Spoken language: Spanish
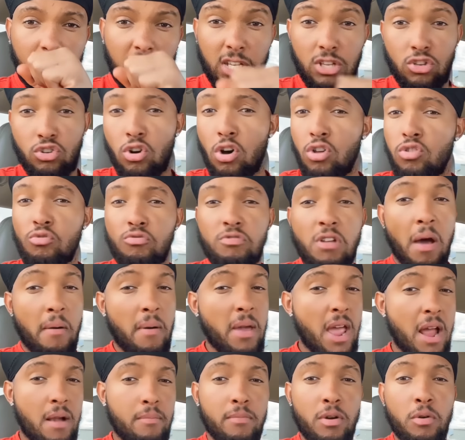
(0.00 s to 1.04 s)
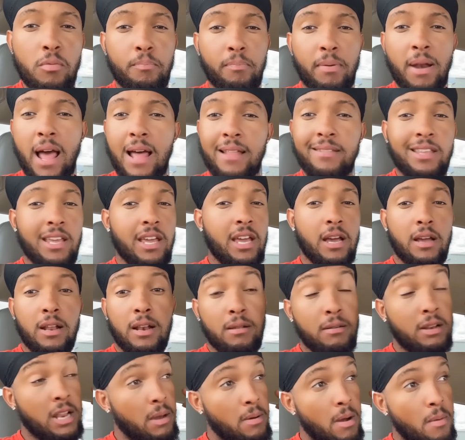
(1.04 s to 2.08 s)
yo de una vez armé un plan, dije,
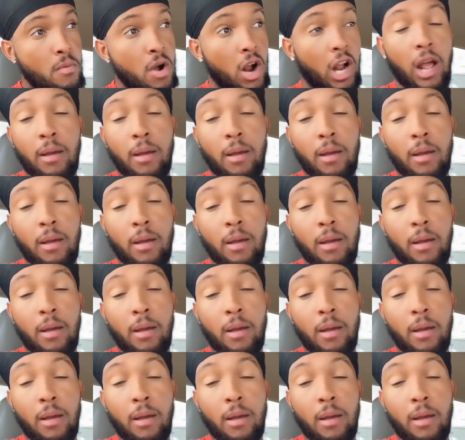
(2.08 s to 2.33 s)
le vamos a